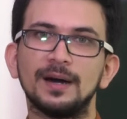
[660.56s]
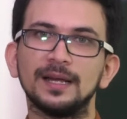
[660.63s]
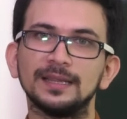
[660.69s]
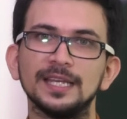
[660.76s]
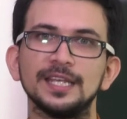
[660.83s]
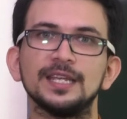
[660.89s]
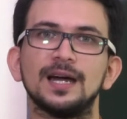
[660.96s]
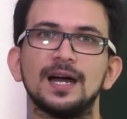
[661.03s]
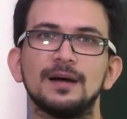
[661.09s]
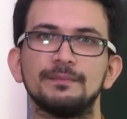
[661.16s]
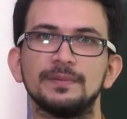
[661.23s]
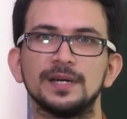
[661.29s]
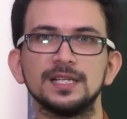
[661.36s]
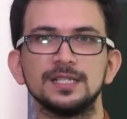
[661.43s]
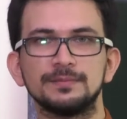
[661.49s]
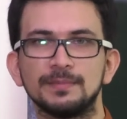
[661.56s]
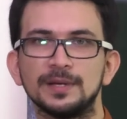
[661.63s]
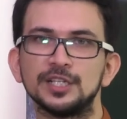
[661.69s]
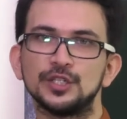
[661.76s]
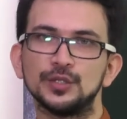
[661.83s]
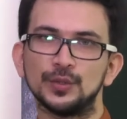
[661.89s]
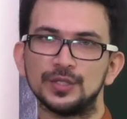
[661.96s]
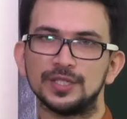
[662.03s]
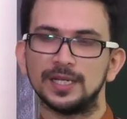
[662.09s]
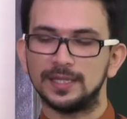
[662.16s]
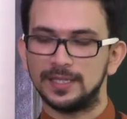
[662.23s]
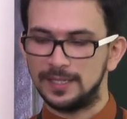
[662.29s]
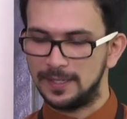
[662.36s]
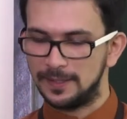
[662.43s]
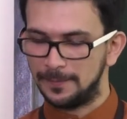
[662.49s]
बातें यहाँ पर स्पष्ट हो
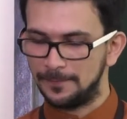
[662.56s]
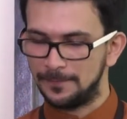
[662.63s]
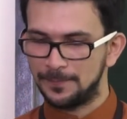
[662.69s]
जाती है